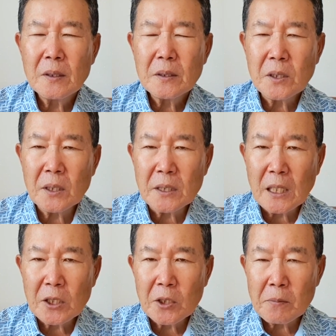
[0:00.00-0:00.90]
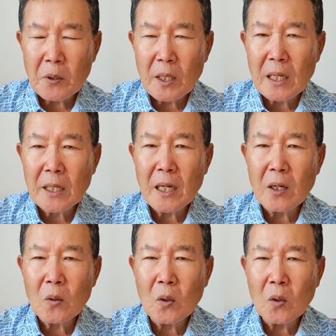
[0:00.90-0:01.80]
제자들을 변하게
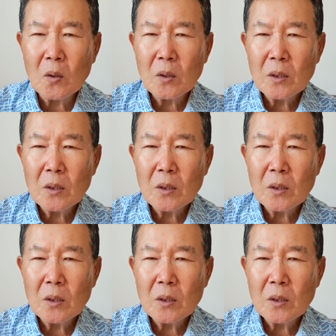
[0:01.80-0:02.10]
하고